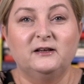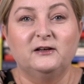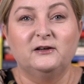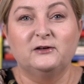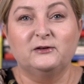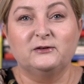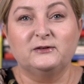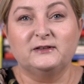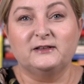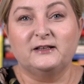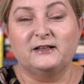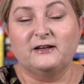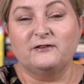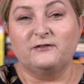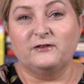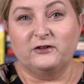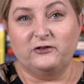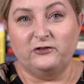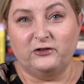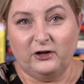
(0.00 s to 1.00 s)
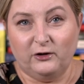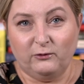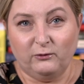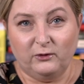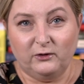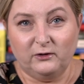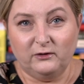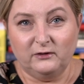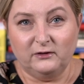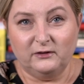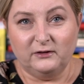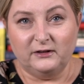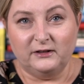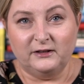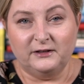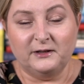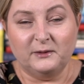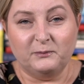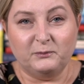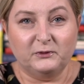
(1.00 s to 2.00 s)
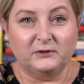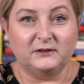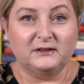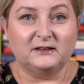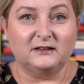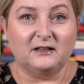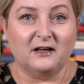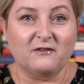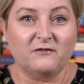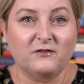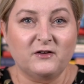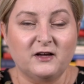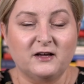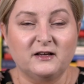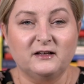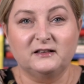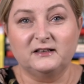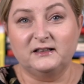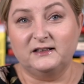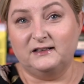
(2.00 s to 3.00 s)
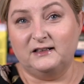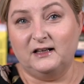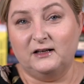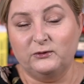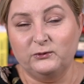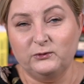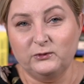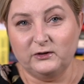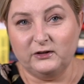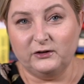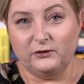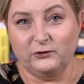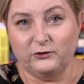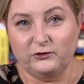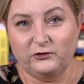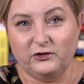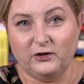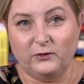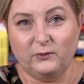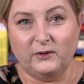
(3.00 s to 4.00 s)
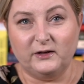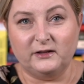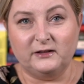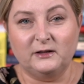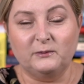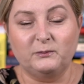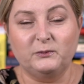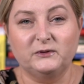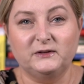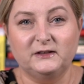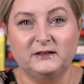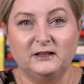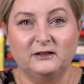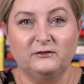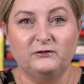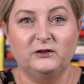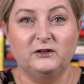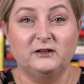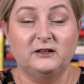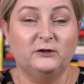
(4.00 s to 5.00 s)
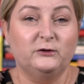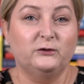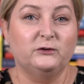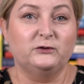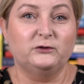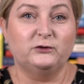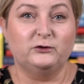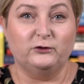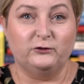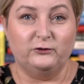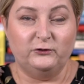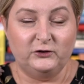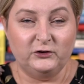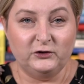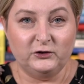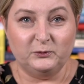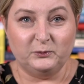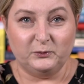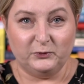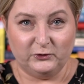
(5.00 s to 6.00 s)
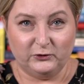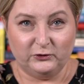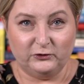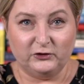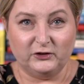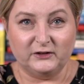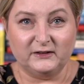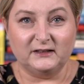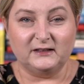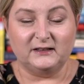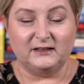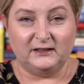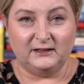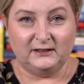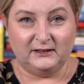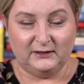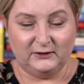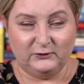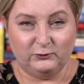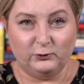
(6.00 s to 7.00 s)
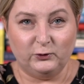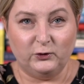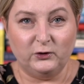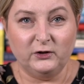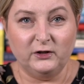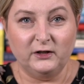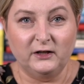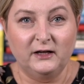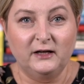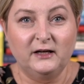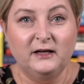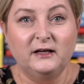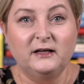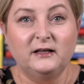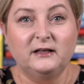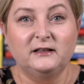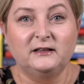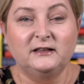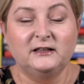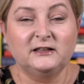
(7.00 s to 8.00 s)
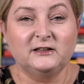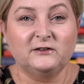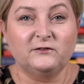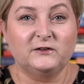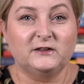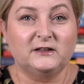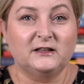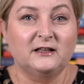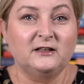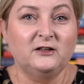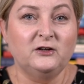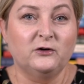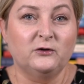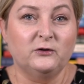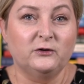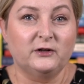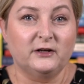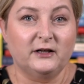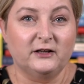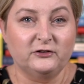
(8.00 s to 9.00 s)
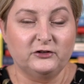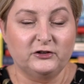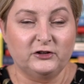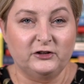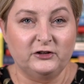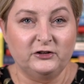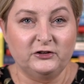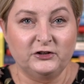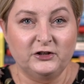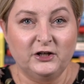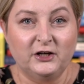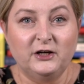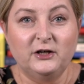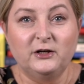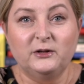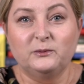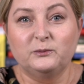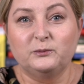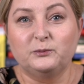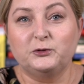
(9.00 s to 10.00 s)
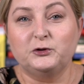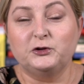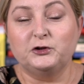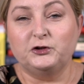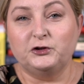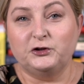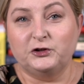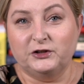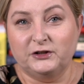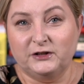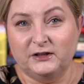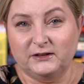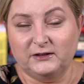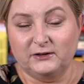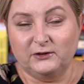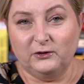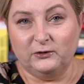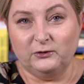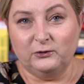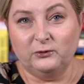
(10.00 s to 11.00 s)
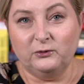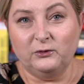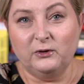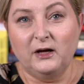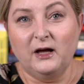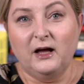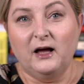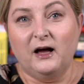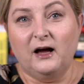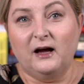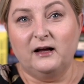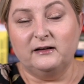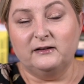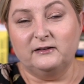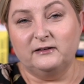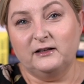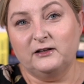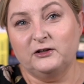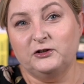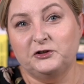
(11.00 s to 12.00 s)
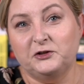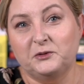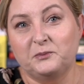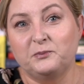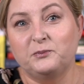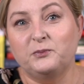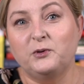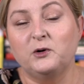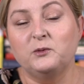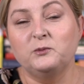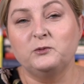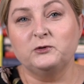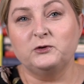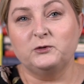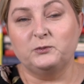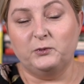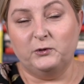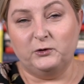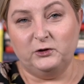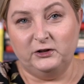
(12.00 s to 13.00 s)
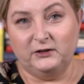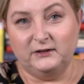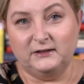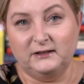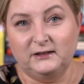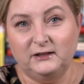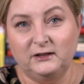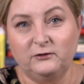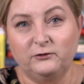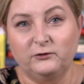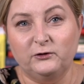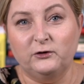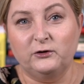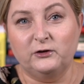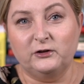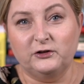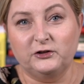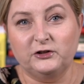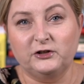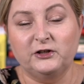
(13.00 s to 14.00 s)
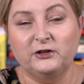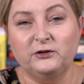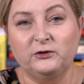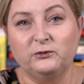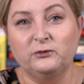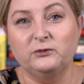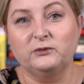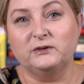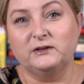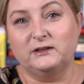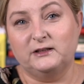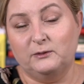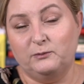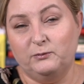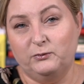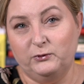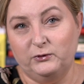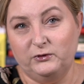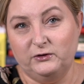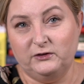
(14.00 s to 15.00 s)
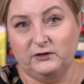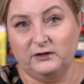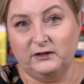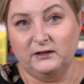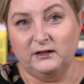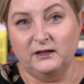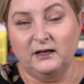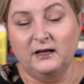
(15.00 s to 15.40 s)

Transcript: rozkrawa ciało i na podstawie stanu tego ciała, na podstawie tego, co widzi podczas sekcji zwłok, jest w stanie określić przyczynę zgonu, ale także pomóc policji w określeniu zabójcy.